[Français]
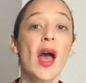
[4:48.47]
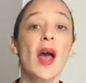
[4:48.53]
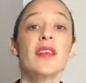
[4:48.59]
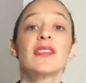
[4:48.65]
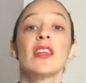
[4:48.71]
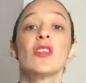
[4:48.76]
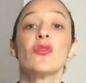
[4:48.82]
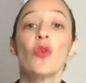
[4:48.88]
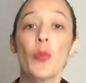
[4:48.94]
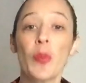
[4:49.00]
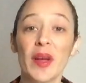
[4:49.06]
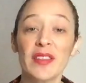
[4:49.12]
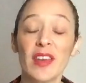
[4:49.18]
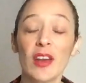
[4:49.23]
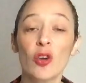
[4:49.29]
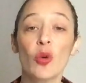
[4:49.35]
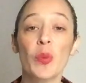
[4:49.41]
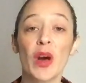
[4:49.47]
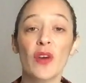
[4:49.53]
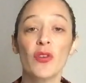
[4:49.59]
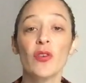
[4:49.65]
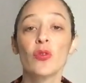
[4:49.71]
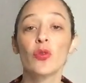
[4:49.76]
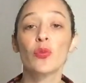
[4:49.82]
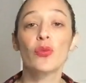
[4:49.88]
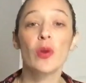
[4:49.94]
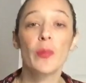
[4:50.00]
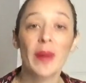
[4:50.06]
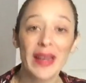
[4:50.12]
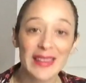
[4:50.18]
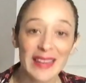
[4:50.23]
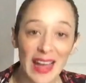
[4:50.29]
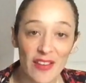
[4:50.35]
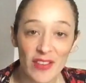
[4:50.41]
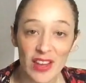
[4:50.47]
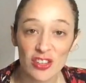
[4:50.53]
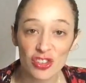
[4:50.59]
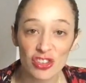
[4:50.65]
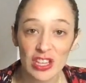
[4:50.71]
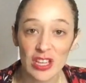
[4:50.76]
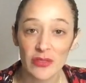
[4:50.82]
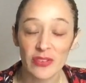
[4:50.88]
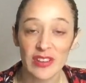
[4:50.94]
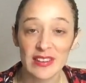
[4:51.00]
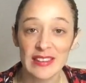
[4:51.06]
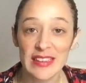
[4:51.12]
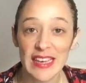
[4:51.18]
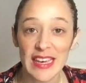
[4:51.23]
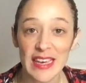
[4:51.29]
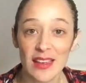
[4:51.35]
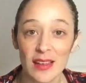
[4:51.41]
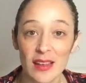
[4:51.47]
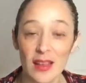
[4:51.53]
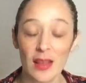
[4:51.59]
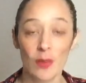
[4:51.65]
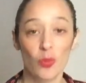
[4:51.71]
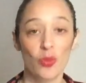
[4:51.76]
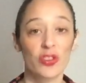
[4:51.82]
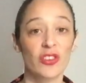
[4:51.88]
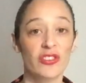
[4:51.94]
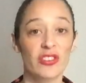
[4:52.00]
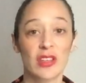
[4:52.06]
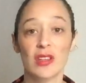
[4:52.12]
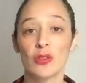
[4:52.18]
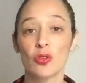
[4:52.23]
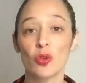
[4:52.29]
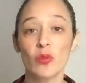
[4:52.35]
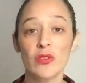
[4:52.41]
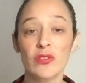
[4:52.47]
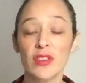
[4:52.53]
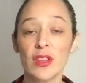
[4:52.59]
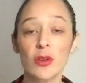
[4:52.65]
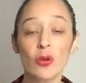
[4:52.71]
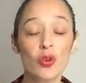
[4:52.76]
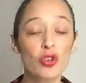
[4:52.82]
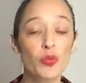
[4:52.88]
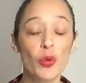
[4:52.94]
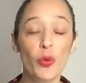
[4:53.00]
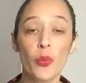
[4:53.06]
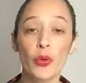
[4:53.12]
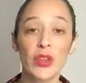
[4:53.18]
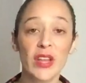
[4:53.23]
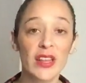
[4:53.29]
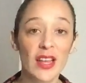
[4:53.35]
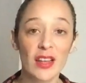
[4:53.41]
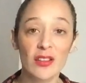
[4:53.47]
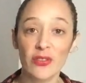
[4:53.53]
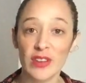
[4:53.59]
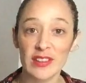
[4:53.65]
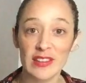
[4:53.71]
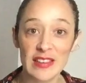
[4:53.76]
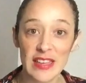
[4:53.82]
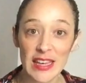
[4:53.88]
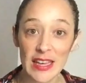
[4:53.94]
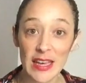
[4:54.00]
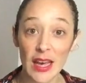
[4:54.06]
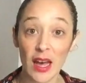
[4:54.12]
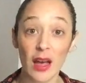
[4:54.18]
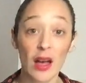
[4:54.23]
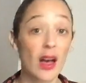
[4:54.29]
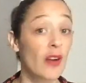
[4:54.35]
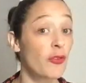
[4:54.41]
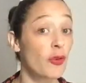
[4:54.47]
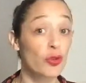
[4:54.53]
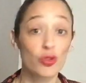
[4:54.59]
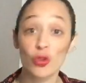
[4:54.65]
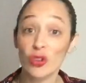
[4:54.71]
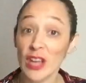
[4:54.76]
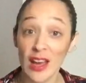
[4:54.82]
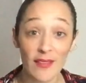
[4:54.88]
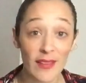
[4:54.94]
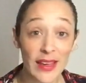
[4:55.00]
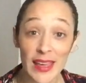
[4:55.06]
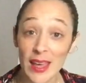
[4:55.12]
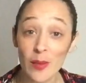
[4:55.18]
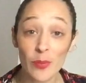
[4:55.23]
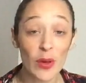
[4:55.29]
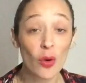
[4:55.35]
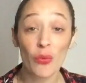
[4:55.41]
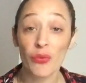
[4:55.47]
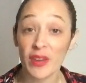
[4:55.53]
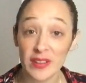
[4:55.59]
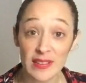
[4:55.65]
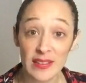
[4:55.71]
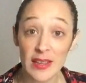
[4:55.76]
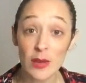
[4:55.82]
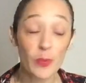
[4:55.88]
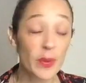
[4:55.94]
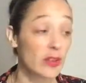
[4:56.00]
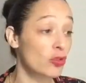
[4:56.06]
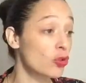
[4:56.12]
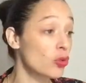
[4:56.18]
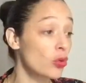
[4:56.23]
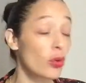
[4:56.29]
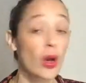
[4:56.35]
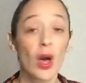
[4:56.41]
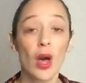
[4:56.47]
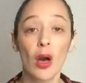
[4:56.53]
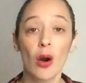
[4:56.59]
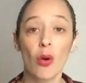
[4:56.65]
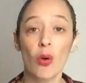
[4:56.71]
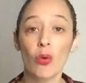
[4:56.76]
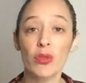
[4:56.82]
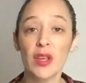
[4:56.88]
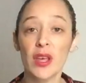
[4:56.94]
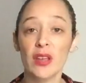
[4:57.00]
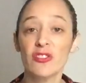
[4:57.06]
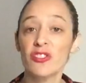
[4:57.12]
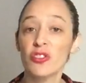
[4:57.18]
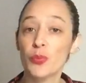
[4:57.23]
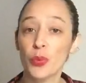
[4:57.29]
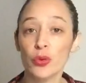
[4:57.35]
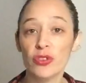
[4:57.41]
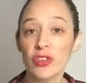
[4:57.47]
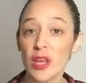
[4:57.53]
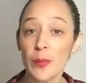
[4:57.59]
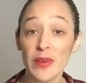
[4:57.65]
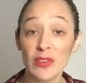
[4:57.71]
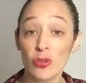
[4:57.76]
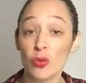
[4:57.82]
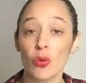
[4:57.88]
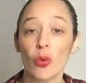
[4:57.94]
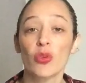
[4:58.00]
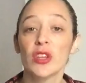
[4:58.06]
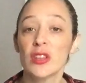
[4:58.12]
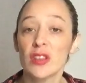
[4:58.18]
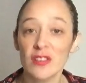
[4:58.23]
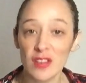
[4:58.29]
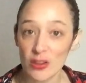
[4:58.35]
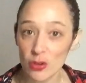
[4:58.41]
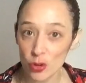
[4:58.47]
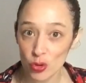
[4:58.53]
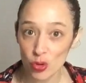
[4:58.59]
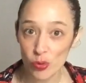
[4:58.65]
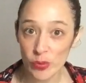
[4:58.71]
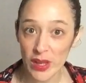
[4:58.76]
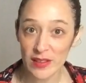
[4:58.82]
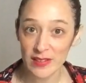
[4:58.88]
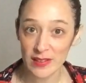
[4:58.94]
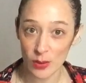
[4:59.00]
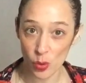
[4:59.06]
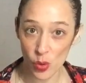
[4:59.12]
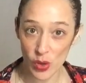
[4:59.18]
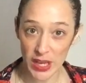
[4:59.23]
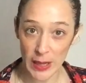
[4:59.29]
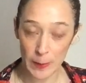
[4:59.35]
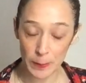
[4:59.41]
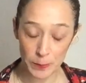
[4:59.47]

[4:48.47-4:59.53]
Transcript: Ça ne veut pas dire que parfois vous ne pouvez pas être avachi et fatigué. Moi, dans certaines de mes vidéos, je peux peut-être être fatiguée À, force de travailler, ben, on fatigue parce qu'on est indisposé, parce qu'on est des êtres humains, c'est OK.